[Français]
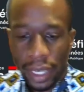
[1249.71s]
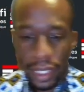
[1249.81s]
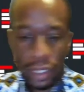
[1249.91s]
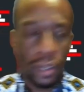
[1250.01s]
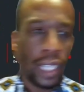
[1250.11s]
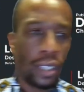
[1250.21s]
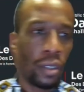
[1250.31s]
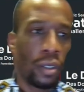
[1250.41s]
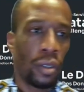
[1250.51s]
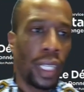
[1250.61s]
c'est une collection
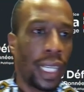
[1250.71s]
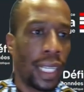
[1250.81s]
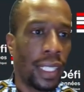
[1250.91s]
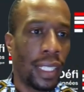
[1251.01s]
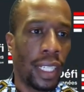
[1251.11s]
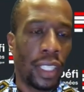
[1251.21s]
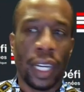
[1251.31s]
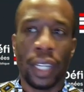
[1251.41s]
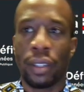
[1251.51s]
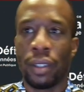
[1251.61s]
de données qui existe
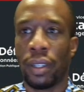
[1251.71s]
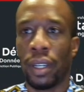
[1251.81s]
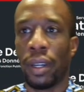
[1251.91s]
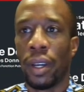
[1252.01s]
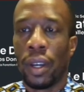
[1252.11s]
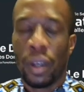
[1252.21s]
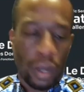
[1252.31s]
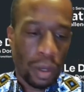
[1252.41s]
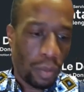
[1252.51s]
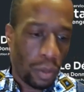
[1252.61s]
déjà, que euh,
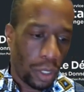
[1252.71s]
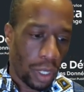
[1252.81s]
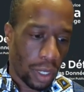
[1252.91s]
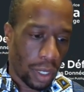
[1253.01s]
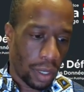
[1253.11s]
euh, plusieurs,